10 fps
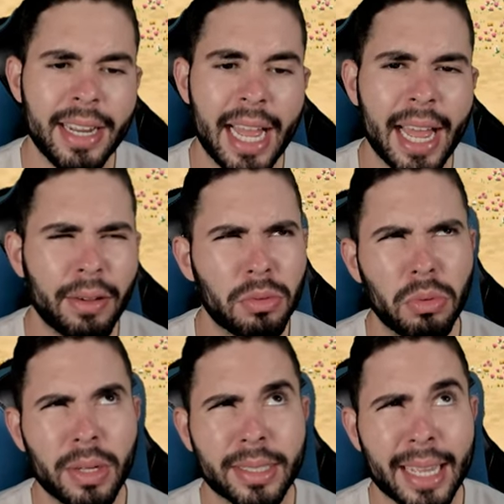verdade, é,
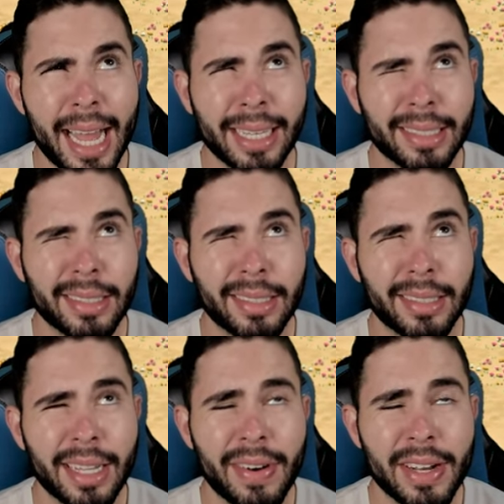duas
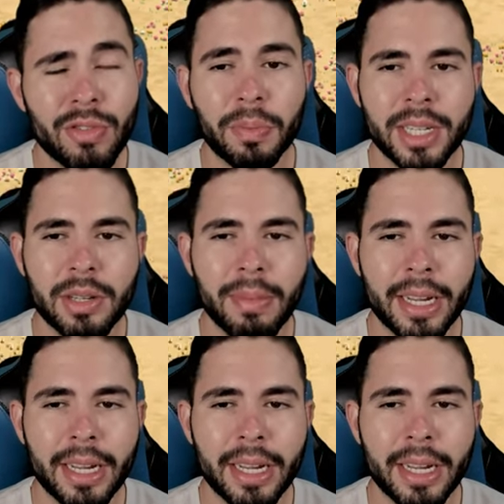casas, na verdade eu vou precisar de